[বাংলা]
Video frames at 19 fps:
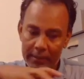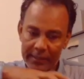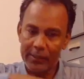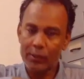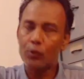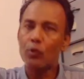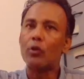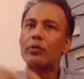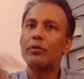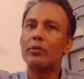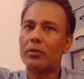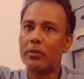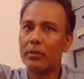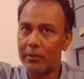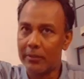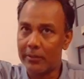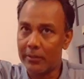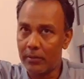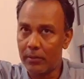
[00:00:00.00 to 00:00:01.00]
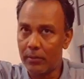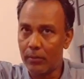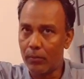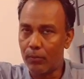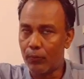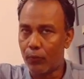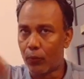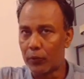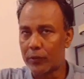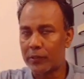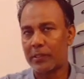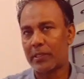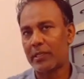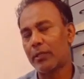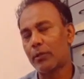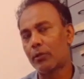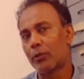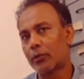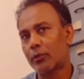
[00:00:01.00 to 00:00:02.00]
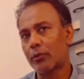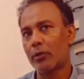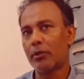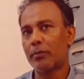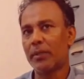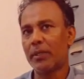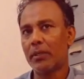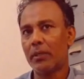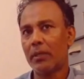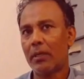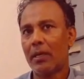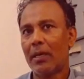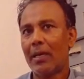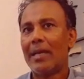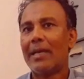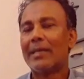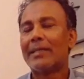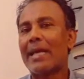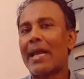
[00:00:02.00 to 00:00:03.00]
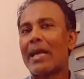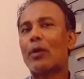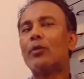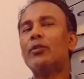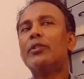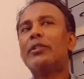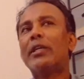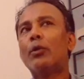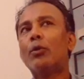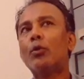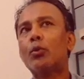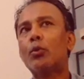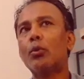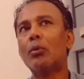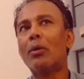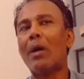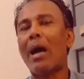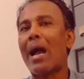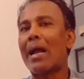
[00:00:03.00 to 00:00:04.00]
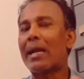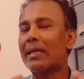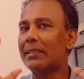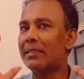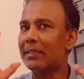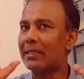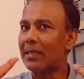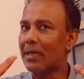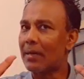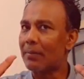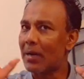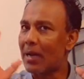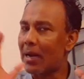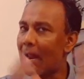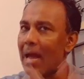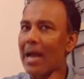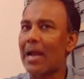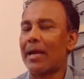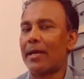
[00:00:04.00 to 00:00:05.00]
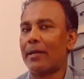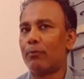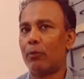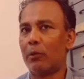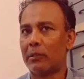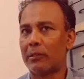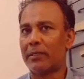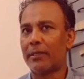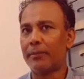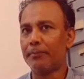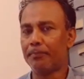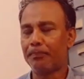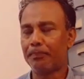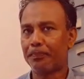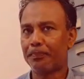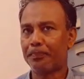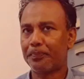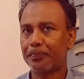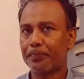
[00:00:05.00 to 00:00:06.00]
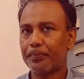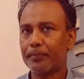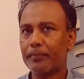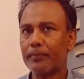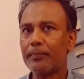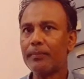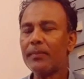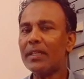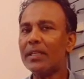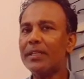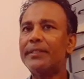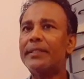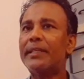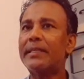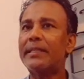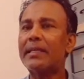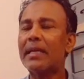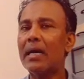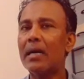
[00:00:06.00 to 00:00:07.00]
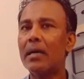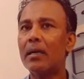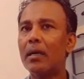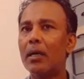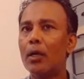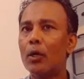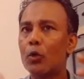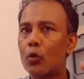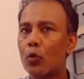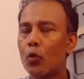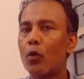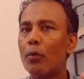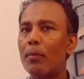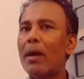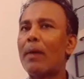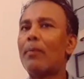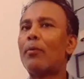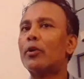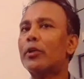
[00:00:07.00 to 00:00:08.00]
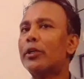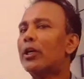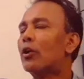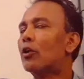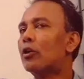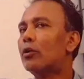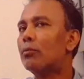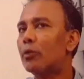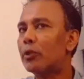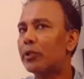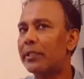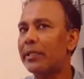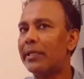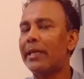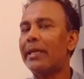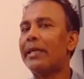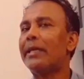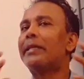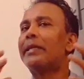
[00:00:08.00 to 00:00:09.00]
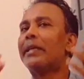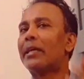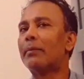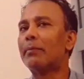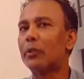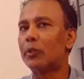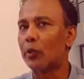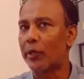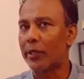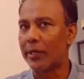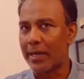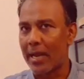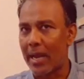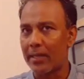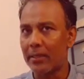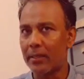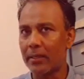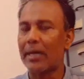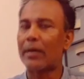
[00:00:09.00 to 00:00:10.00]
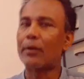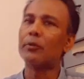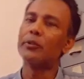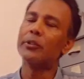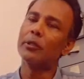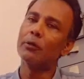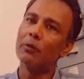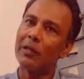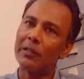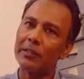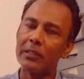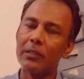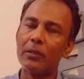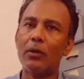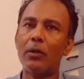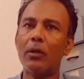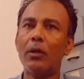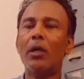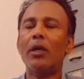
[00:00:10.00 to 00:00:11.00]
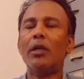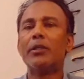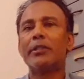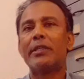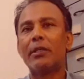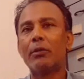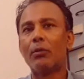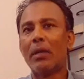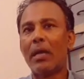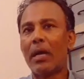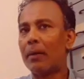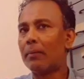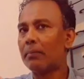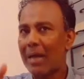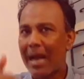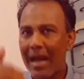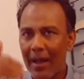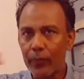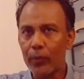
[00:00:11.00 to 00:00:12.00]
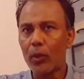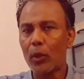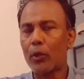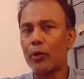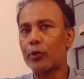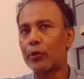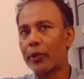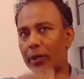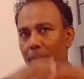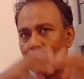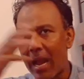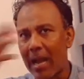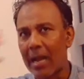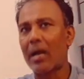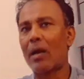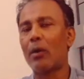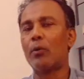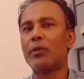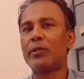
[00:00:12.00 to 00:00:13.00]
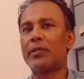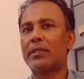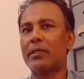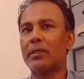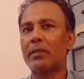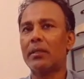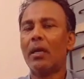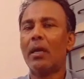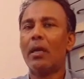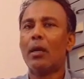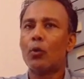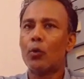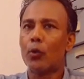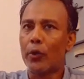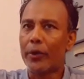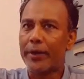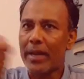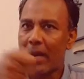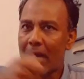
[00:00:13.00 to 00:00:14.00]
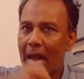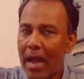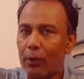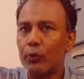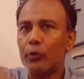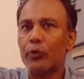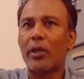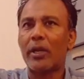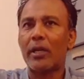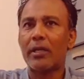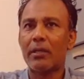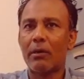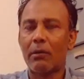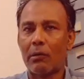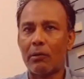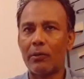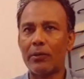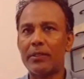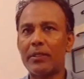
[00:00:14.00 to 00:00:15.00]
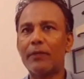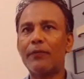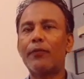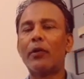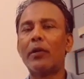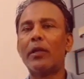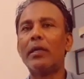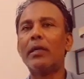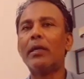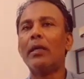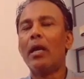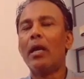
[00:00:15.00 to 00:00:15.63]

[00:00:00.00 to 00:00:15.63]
স্কট ফোর্স রেডি করতে হবে এখন যেহেতু আগে যেটাকে আমরা লাগার বলতাম সেটা রোম এবং নিকটবর্তী এরিয়ার ভিতরে নাই কারণ যেগুলো ছিল সেগুলা আন্দোলন করে ভাঙা হয়েছে কোনোটায় আগুন ধরায় দেওয়া হয়েছে ফলে